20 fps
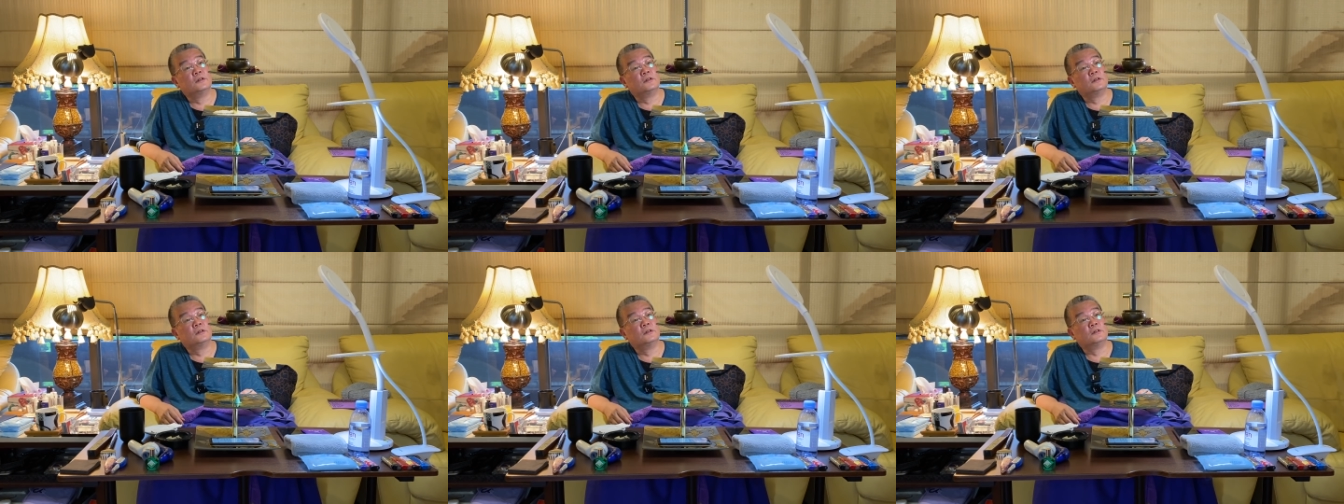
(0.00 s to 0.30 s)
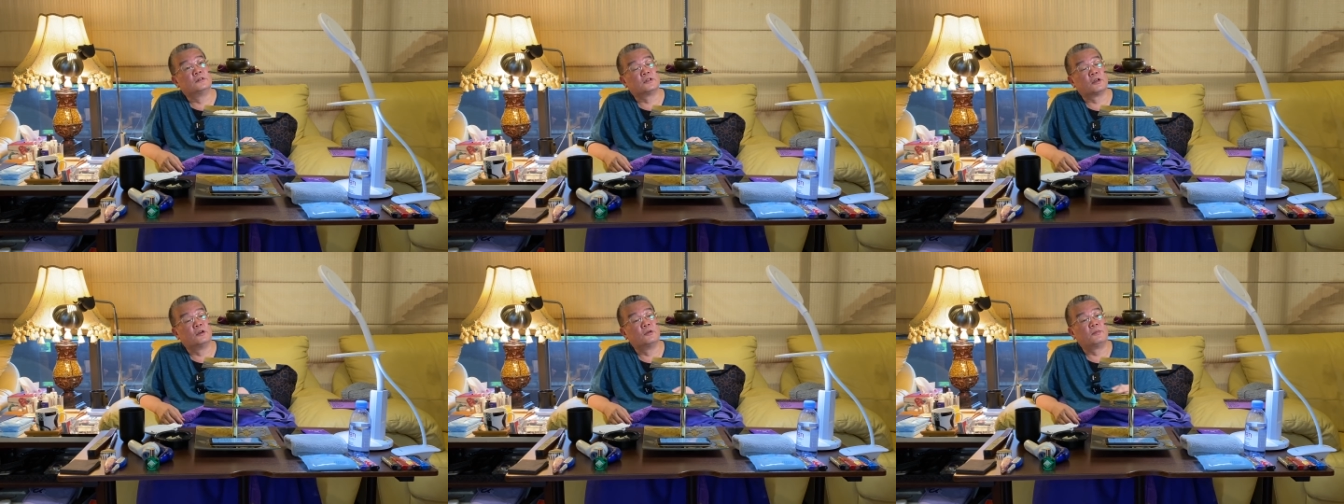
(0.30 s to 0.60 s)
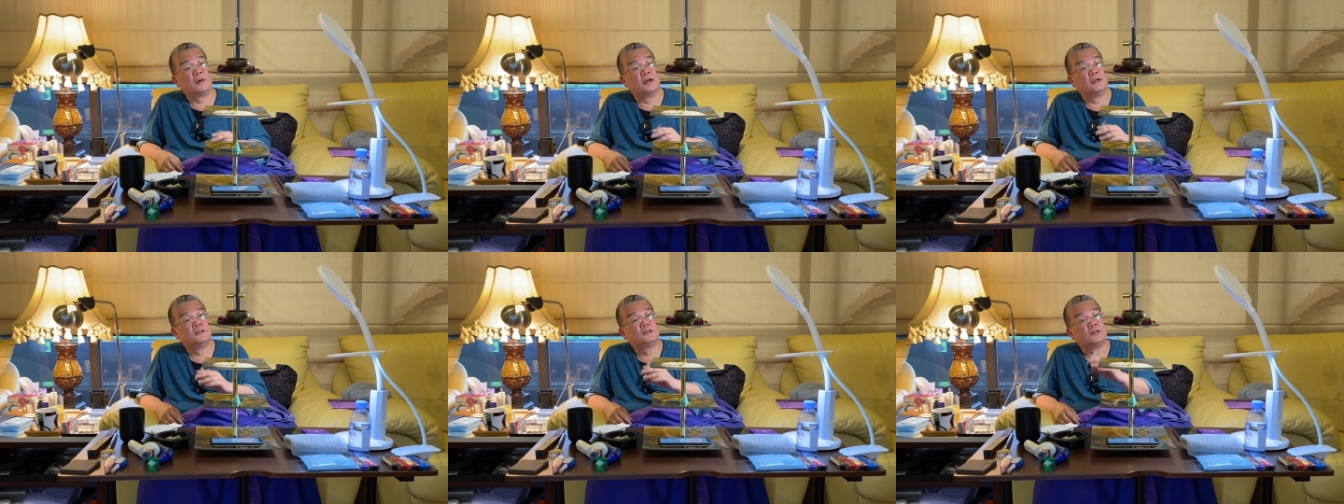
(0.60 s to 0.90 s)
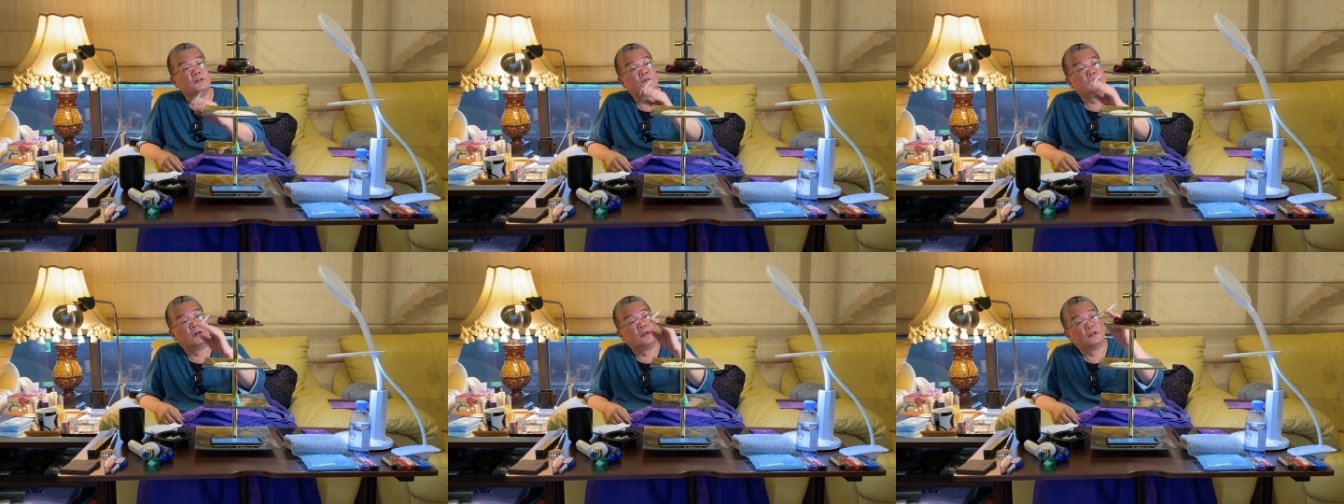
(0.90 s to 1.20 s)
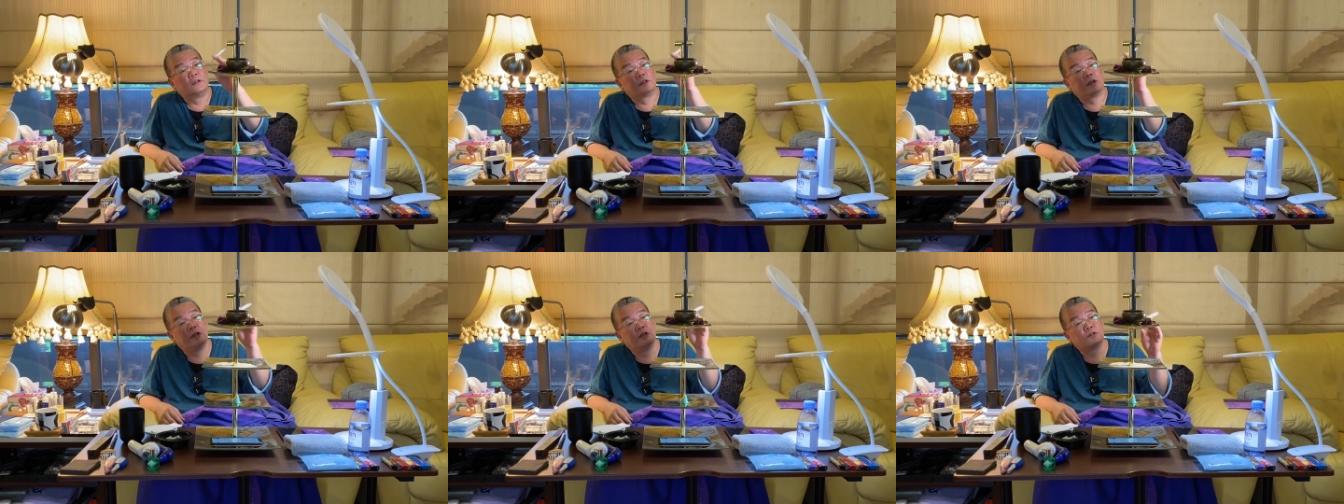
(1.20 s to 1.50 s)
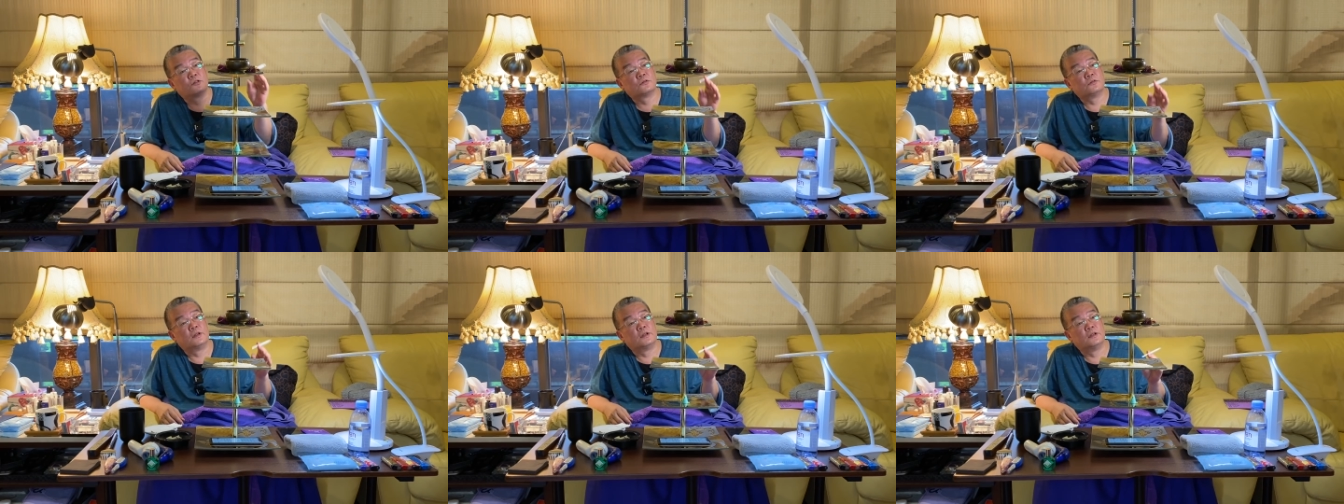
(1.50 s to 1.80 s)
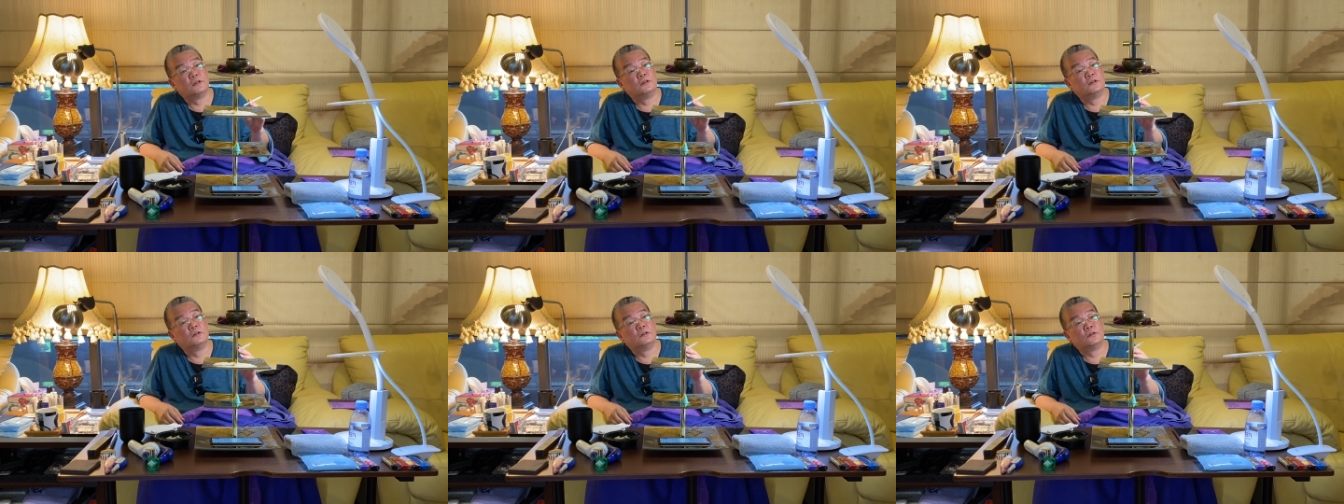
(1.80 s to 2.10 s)
我才会把一些法呢开出来
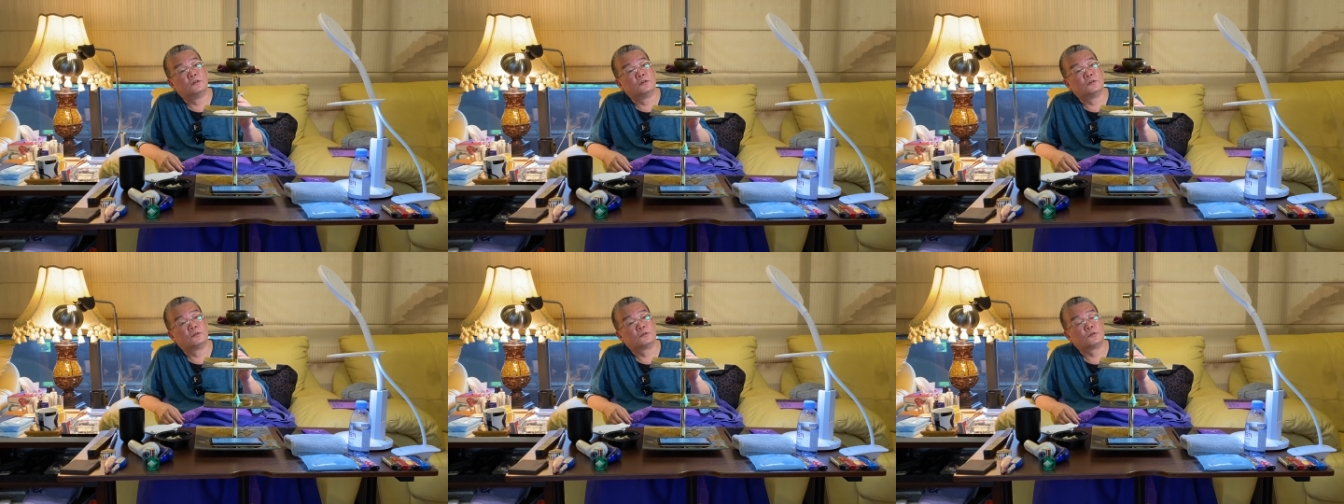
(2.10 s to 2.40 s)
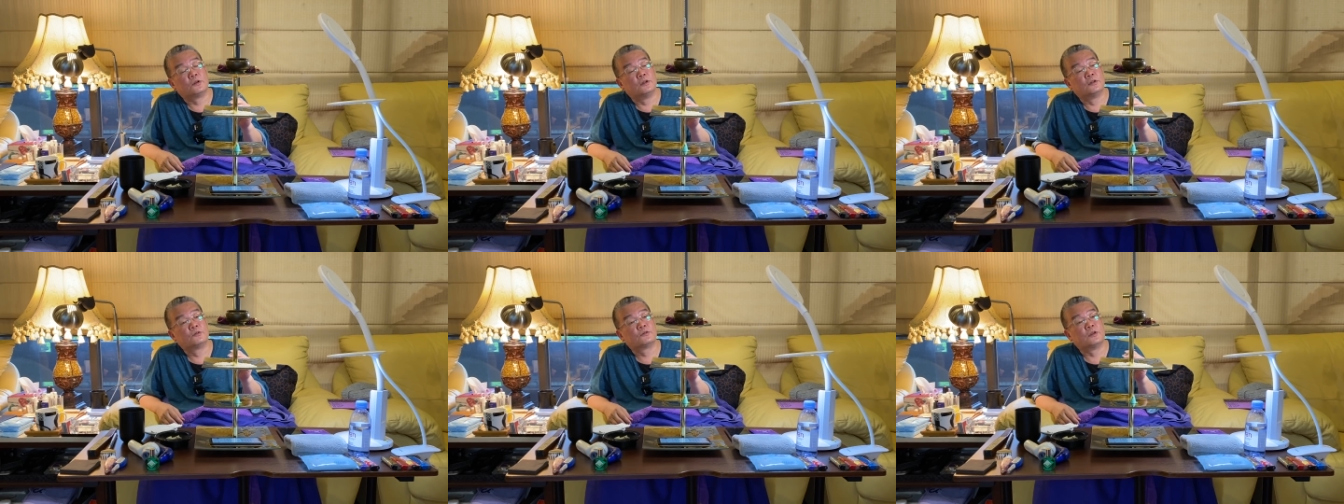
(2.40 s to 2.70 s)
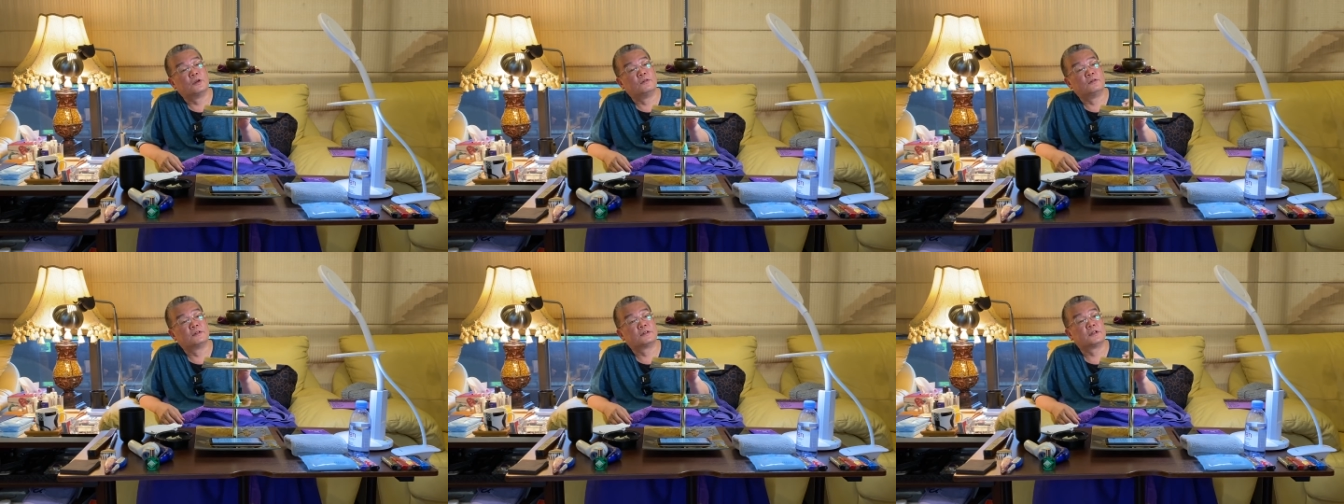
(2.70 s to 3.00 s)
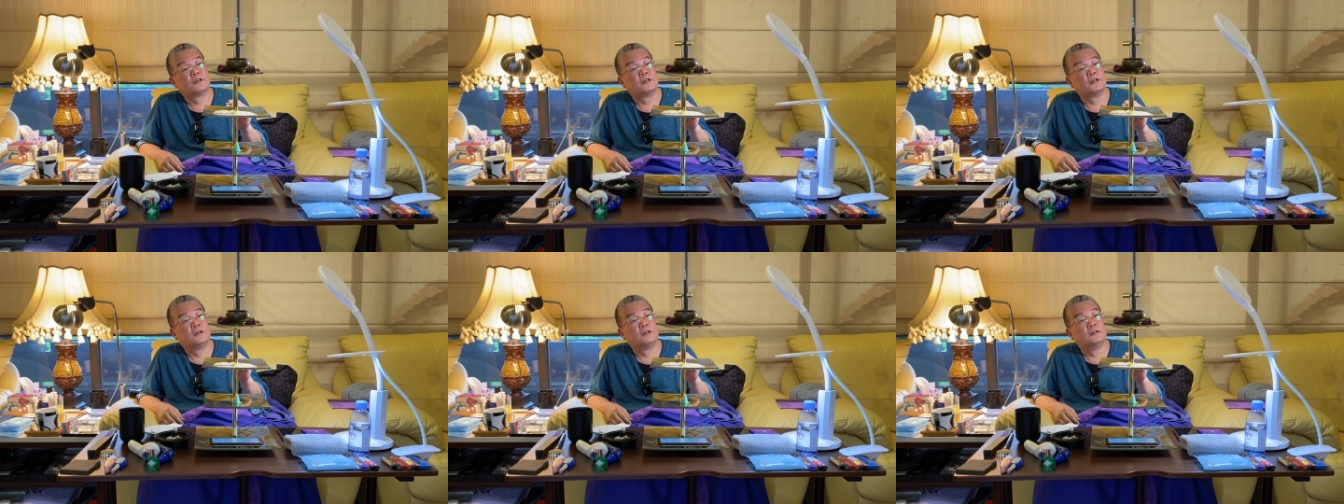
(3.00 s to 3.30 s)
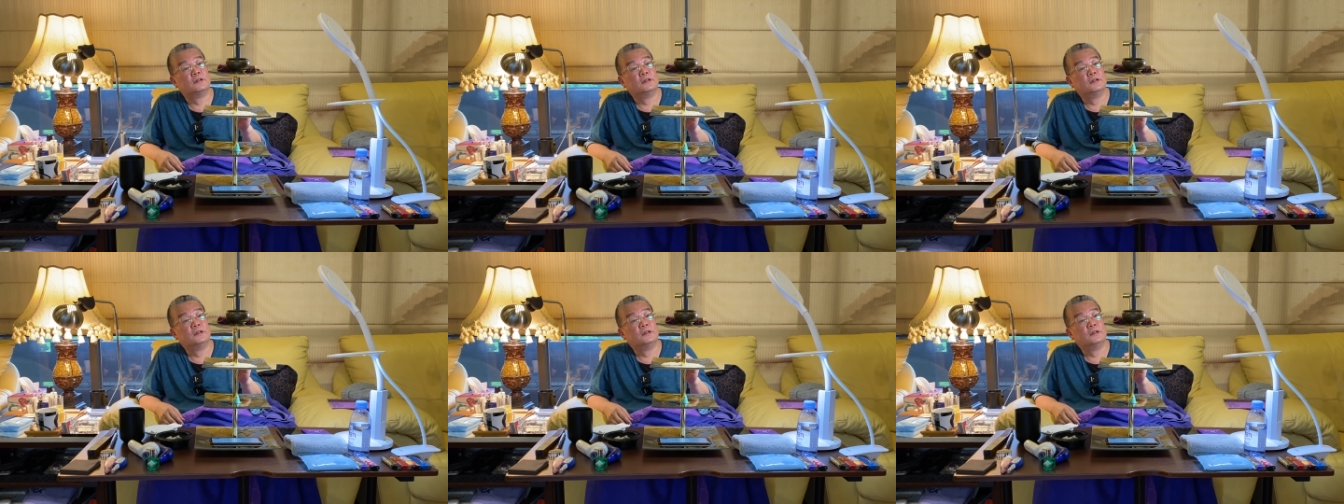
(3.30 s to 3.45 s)
哦，传一传或怎样。